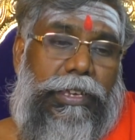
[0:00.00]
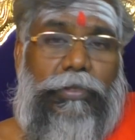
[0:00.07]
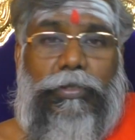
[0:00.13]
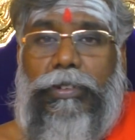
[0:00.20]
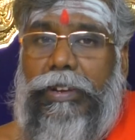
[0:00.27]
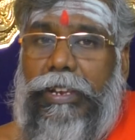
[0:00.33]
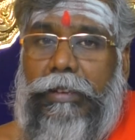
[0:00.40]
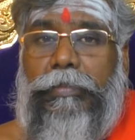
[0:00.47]

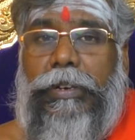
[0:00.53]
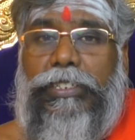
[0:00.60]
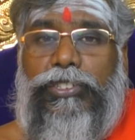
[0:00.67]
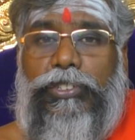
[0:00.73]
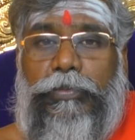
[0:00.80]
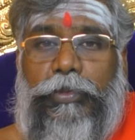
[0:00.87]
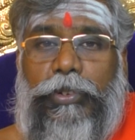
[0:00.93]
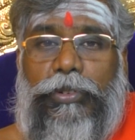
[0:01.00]
எவ்வளோ வேணாலும்
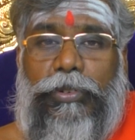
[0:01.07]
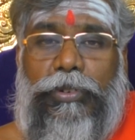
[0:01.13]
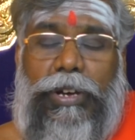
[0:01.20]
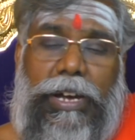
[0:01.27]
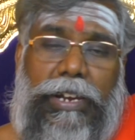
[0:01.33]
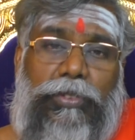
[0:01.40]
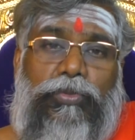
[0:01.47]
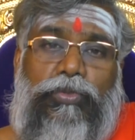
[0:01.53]
படிச்சுட்டு போட்டோம்
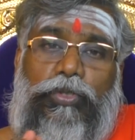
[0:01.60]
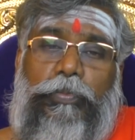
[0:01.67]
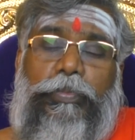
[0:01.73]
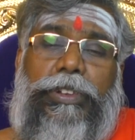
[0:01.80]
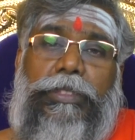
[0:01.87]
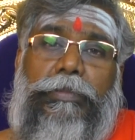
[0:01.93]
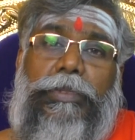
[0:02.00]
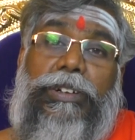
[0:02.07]
ஆனால்
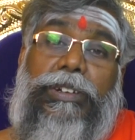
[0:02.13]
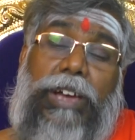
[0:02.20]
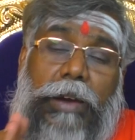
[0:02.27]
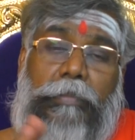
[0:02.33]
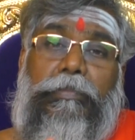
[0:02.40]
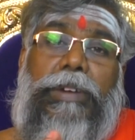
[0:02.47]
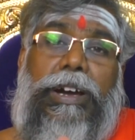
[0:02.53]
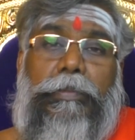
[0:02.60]
கூப்பிட்றது
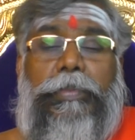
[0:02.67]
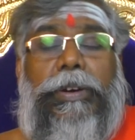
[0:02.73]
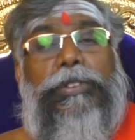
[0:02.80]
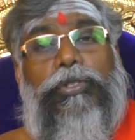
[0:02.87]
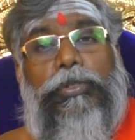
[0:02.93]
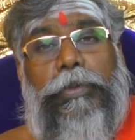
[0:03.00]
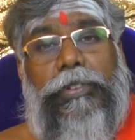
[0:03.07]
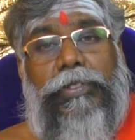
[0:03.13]
மட்டும் அம்மா
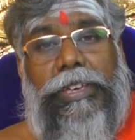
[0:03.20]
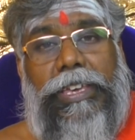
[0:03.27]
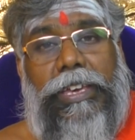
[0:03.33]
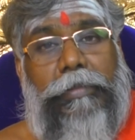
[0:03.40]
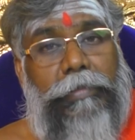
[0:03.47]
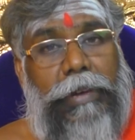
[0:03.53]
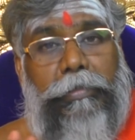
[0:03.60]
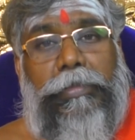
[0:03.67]
அப்பான்னு கூப்பிட
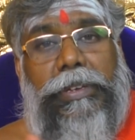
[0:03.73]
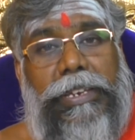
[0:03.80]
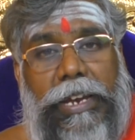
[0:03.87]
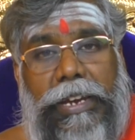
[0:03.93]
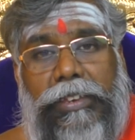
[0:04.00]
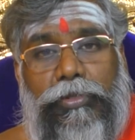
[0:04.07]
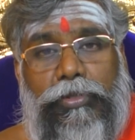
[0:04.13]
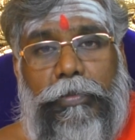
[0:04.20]
வைங்க மம்மி
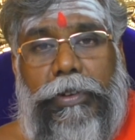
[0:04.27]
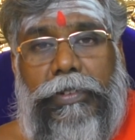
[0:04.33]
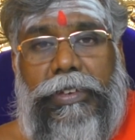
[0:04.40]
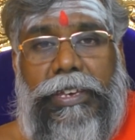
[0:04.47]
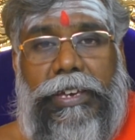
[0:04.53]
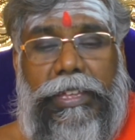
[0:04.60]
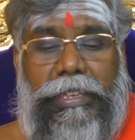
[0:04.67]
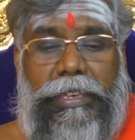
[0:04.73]
டேடின்னு கூப்பிட
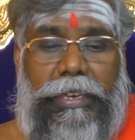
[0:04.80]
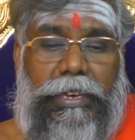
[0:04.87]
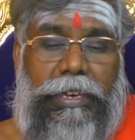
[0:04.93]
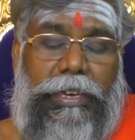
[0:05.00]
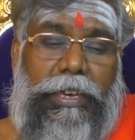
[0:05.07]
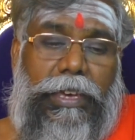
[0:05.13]
வைக்காதீங்க